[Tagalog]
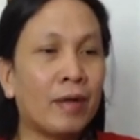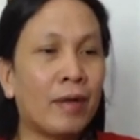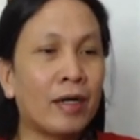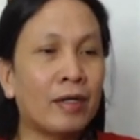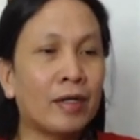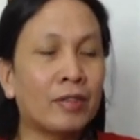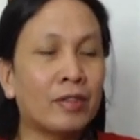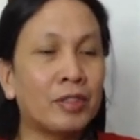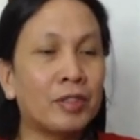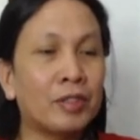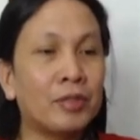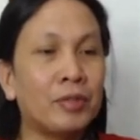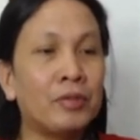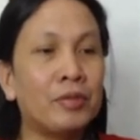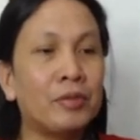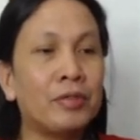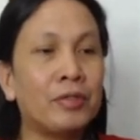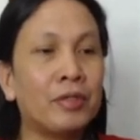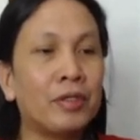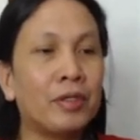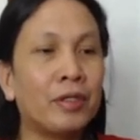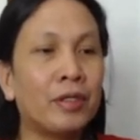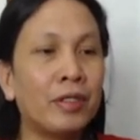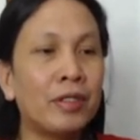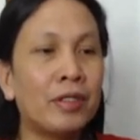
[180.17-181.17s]
Marcos
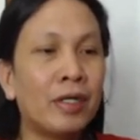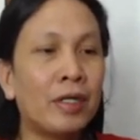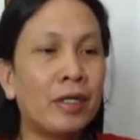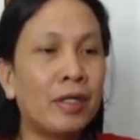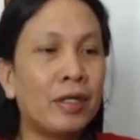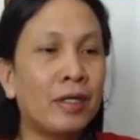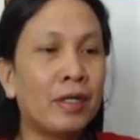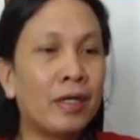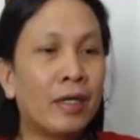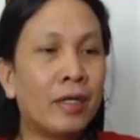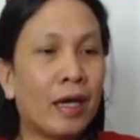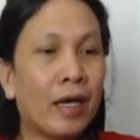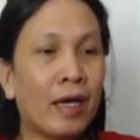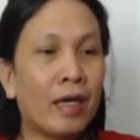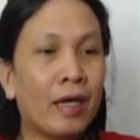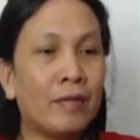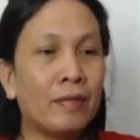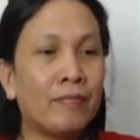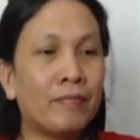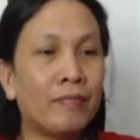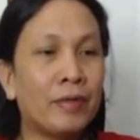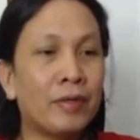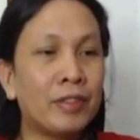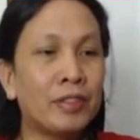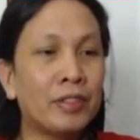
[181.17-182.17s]
Jr.
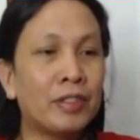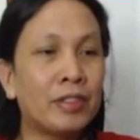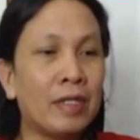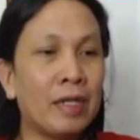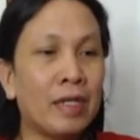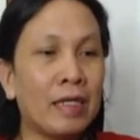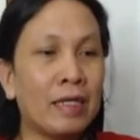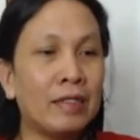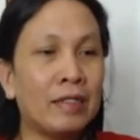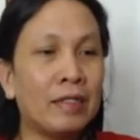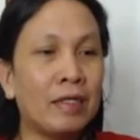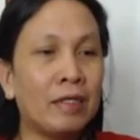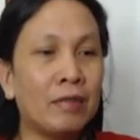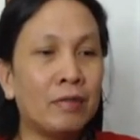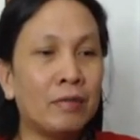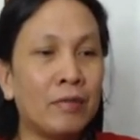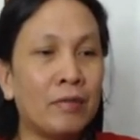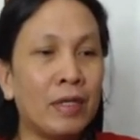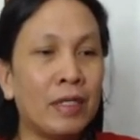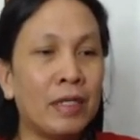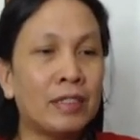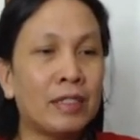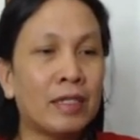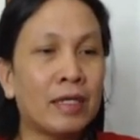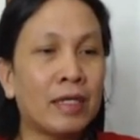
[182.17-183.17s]
and First Lady
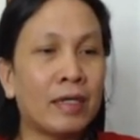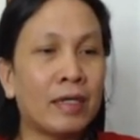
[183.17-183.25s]
Luis